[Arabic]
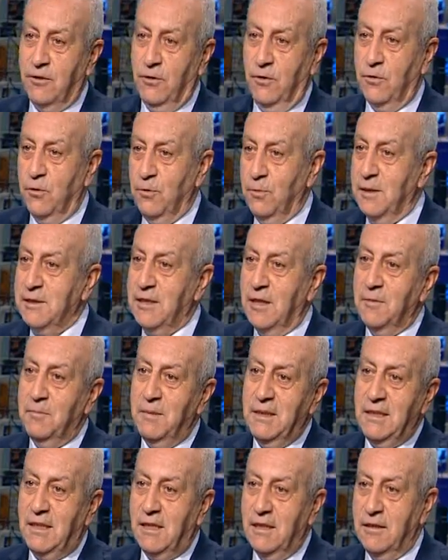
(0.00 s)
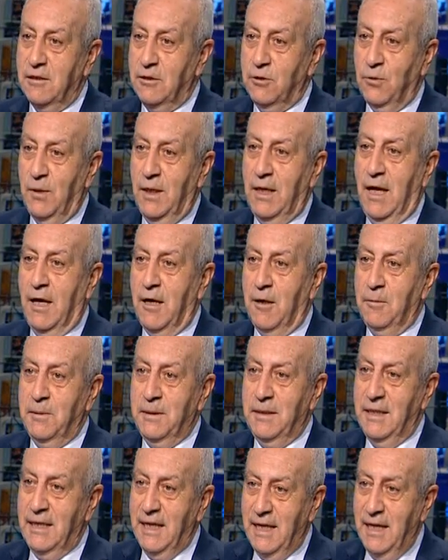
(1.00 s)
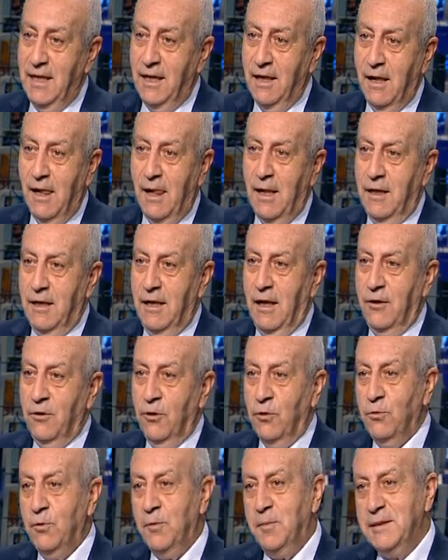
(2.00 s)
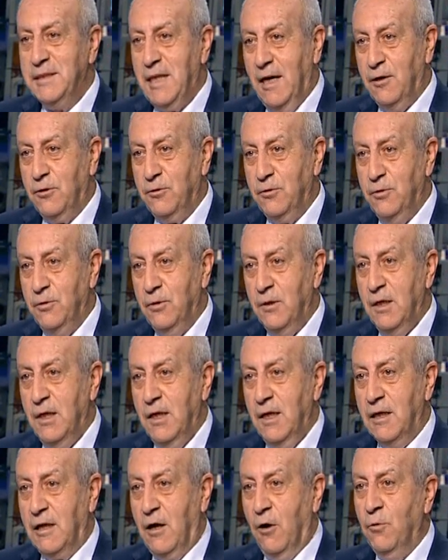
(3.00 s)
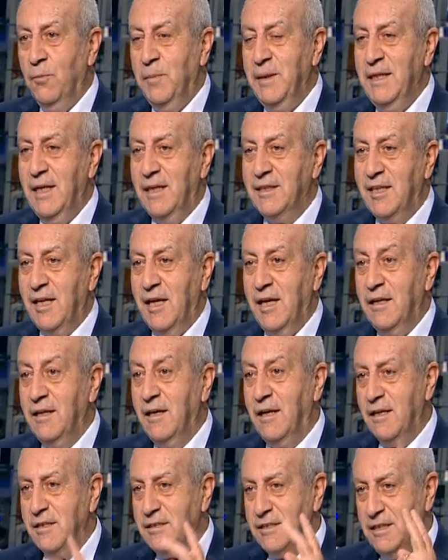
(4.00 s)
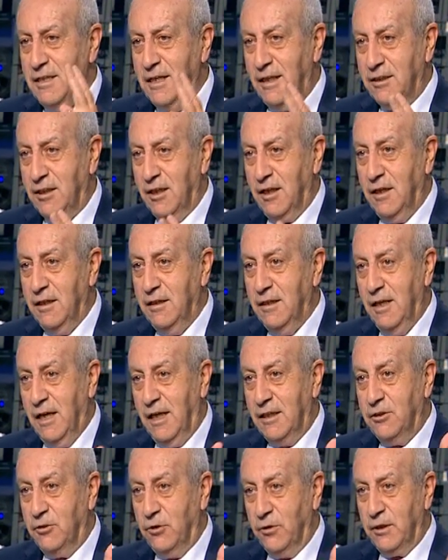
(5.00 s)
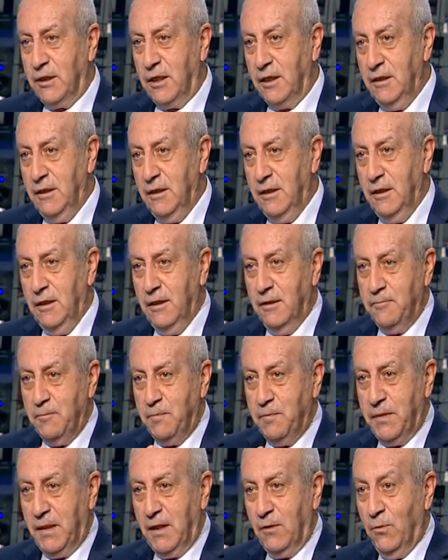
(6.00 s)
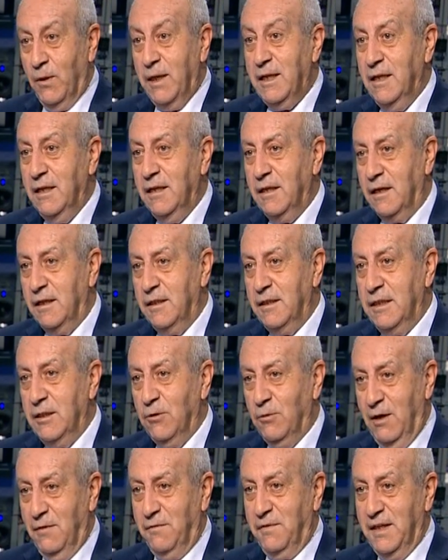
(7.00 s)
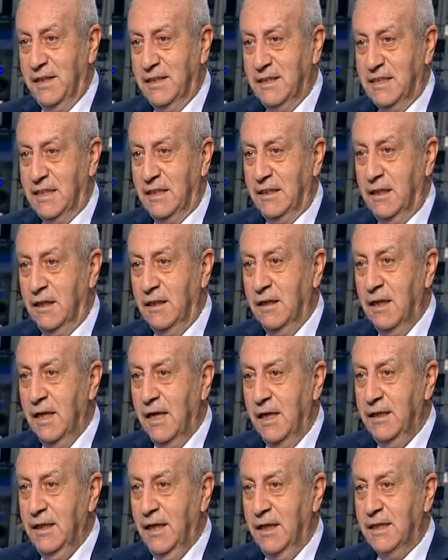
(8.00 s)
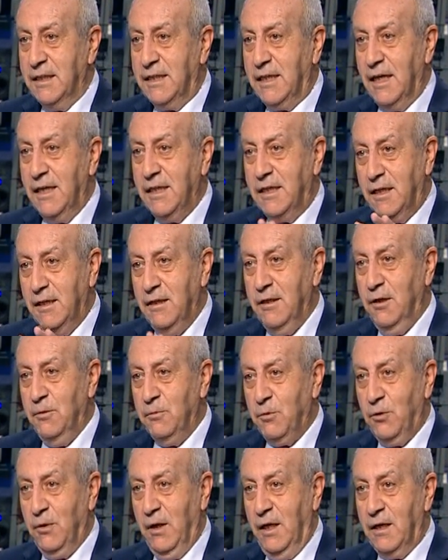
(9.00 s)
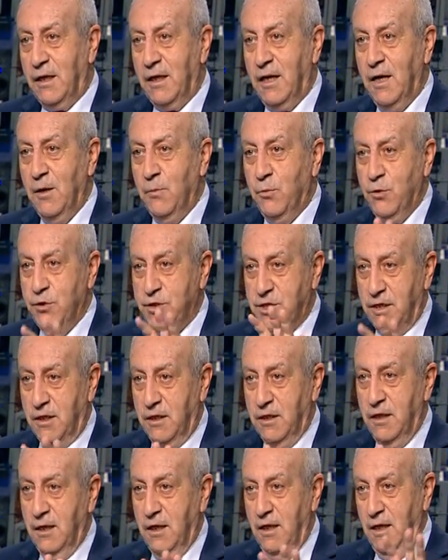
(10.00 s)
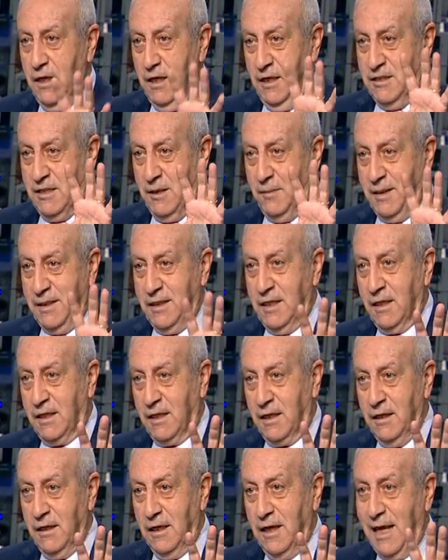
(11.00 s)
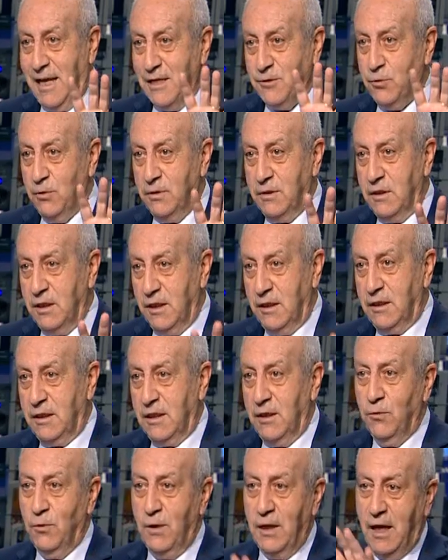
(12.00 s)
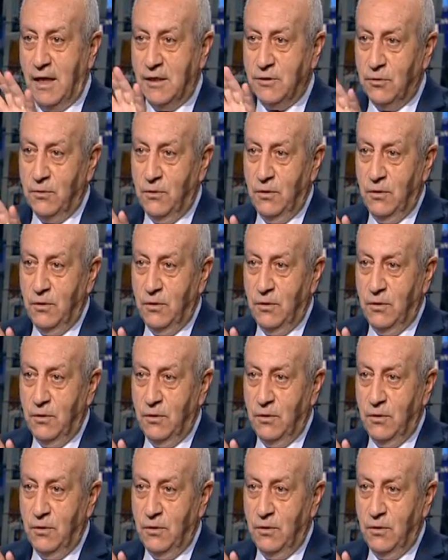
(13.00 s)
عروبه من كل الدول العربيه ليه لانه هو بظهره قوميتان غازيتان التركيه والايرانيه والفارسيه نعم. يعني كان كل عمره العراق بوجه اذا بدك الغزو التركي والغزو